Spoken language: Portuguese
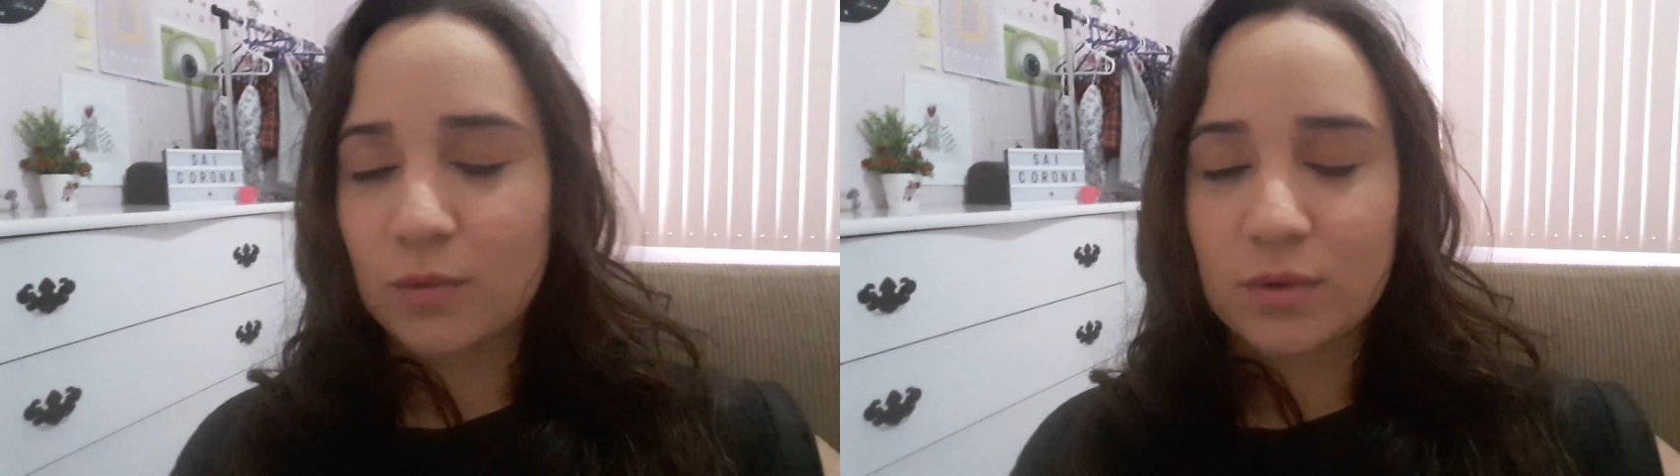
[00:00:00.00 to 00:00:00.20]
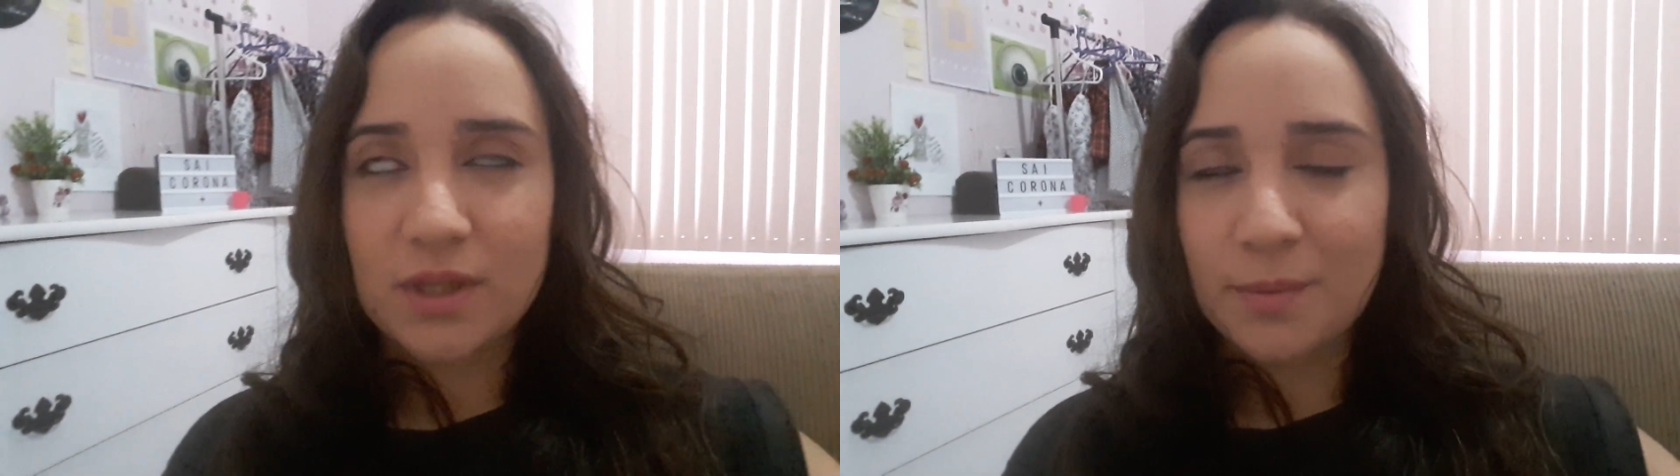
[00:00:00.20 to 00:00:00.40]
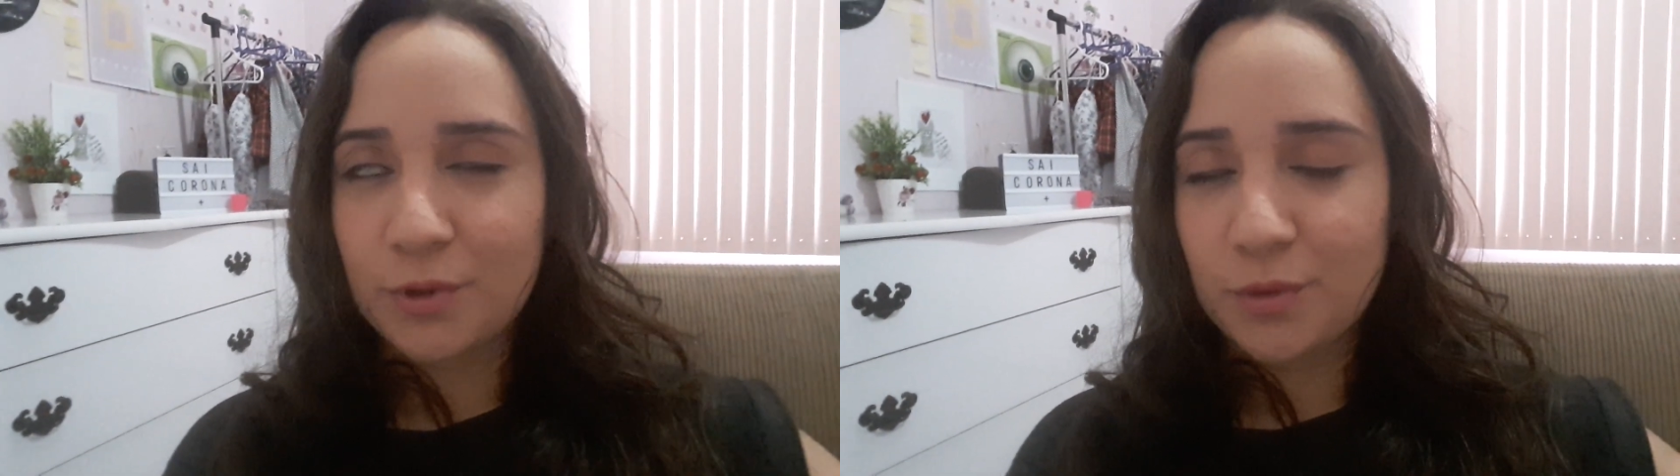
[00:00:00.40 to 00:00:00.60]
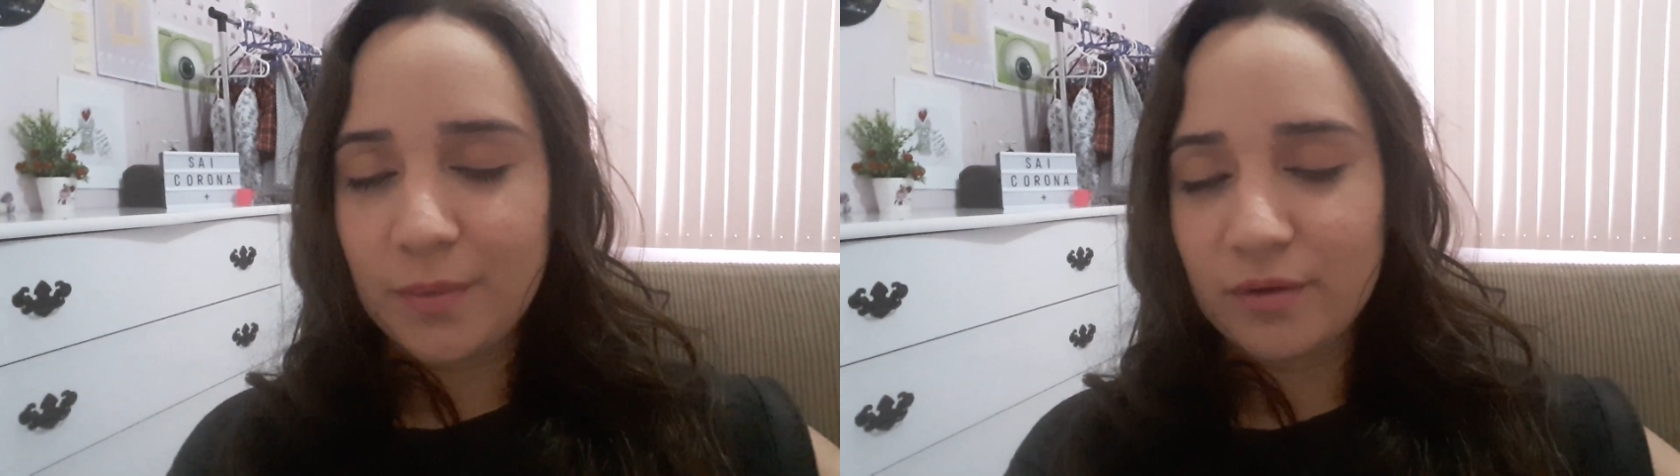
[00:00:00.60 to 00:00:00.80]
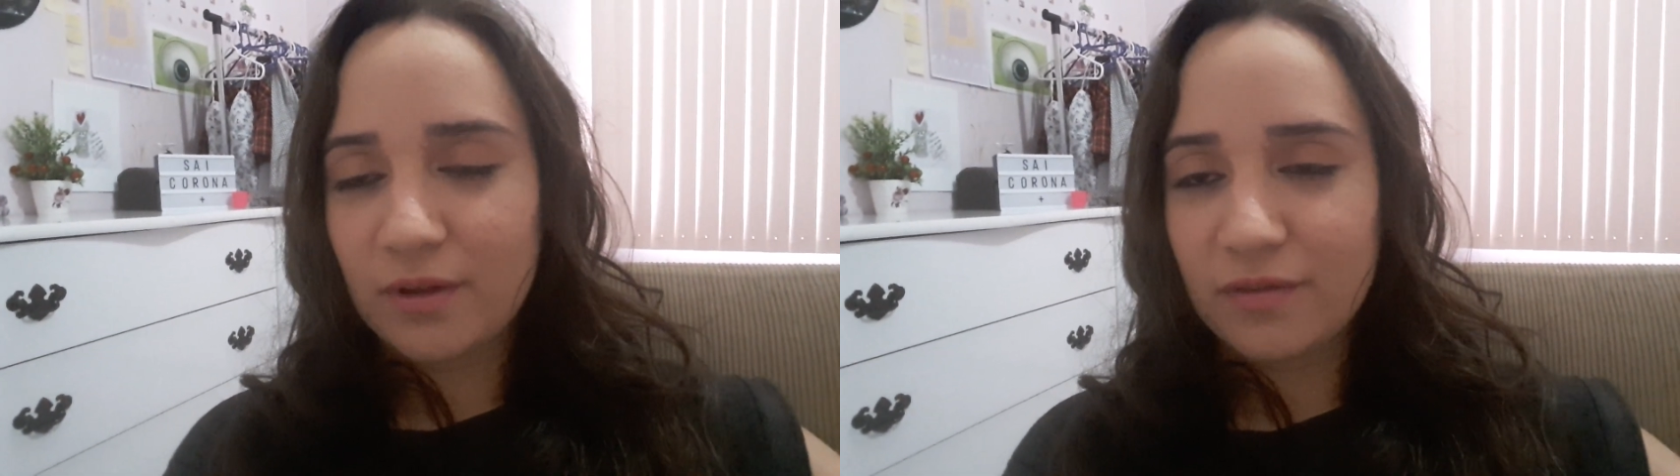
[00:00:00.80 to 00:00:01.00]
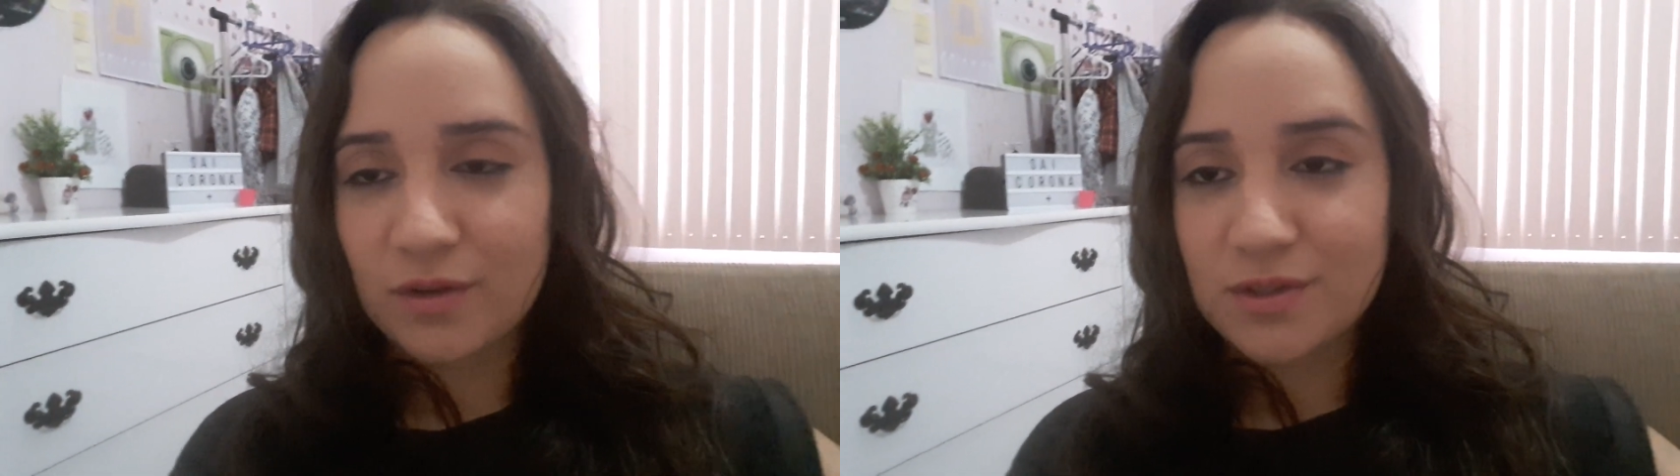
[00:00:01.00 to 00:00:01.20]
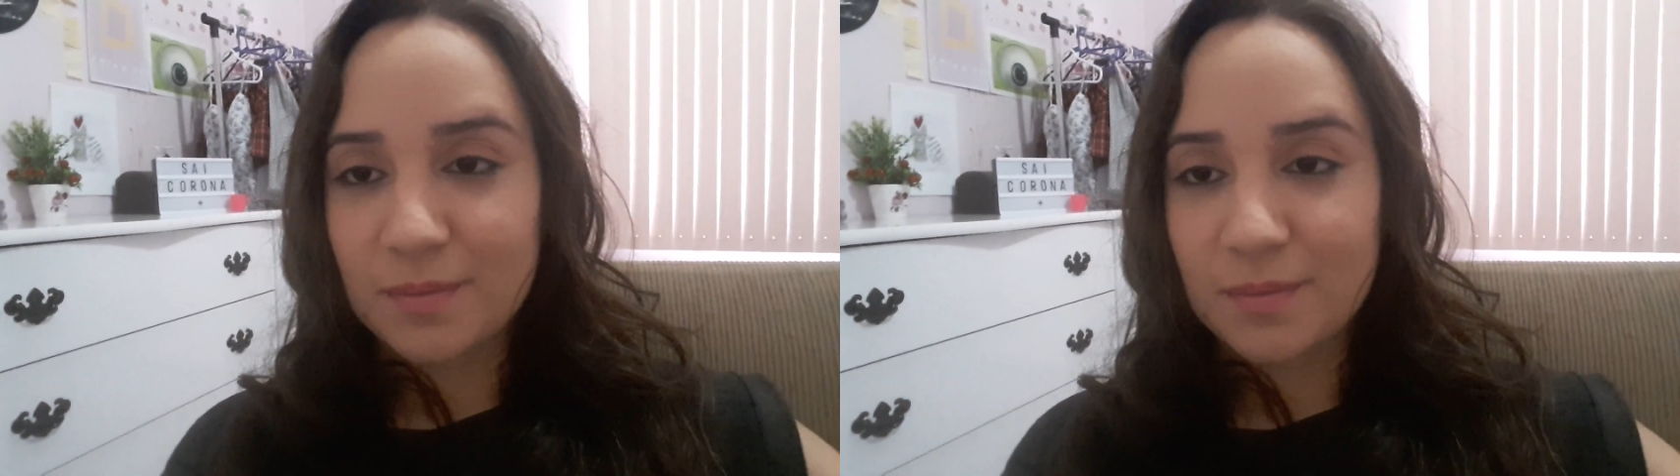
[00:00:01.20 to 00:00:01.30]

Ou sábado ou domingo, né? Final